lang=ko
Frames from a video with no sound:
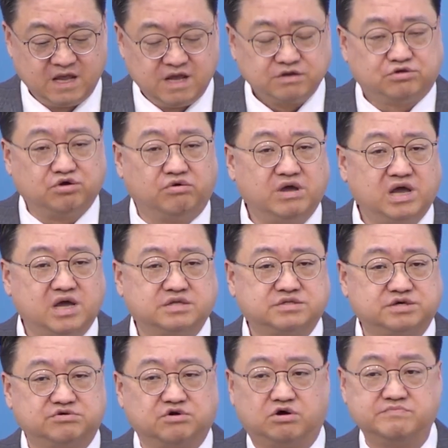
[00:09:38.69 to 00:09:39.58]
교회에
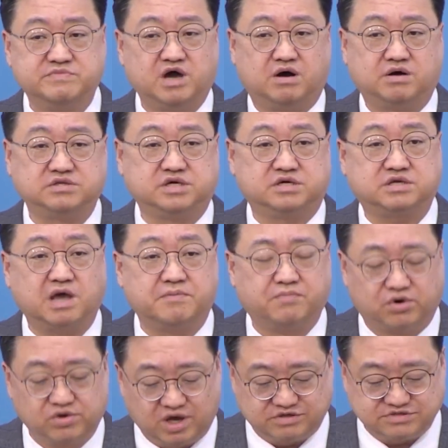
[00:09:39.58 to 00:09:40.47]
들어오면 이렇게
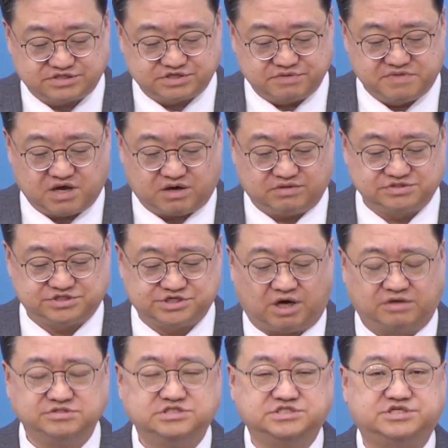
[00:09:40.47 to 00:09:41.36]
모여 있으면
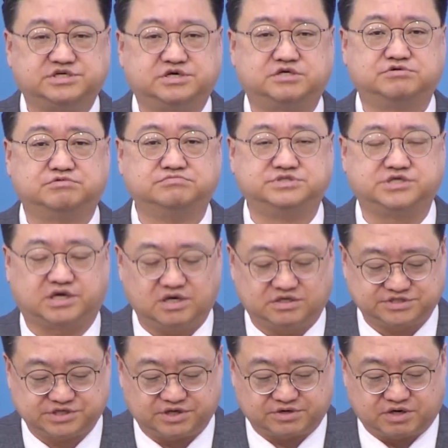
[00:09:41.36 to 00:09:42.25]
천지를
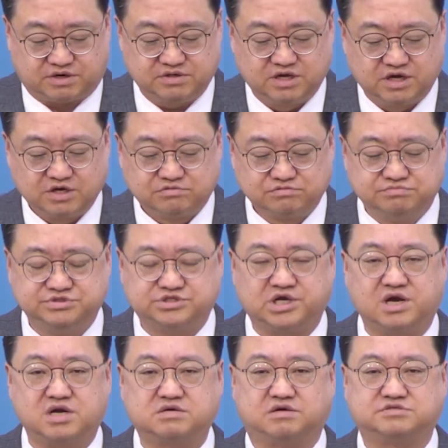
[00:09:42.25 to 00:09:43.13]
움직일, 처럼,
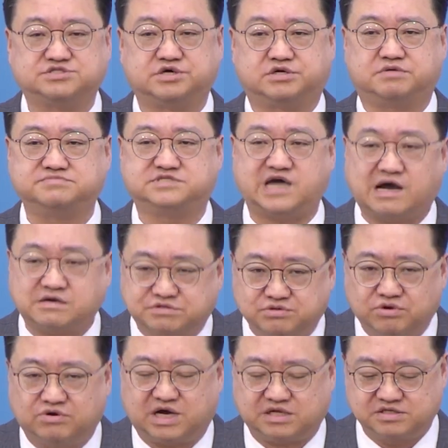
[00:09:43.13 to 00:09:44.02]
움직일 것처럼
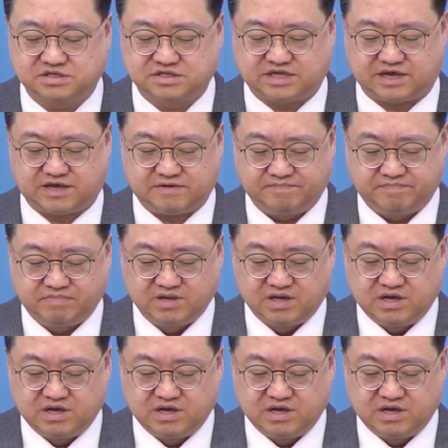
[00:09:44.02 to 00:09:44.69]
작동하는데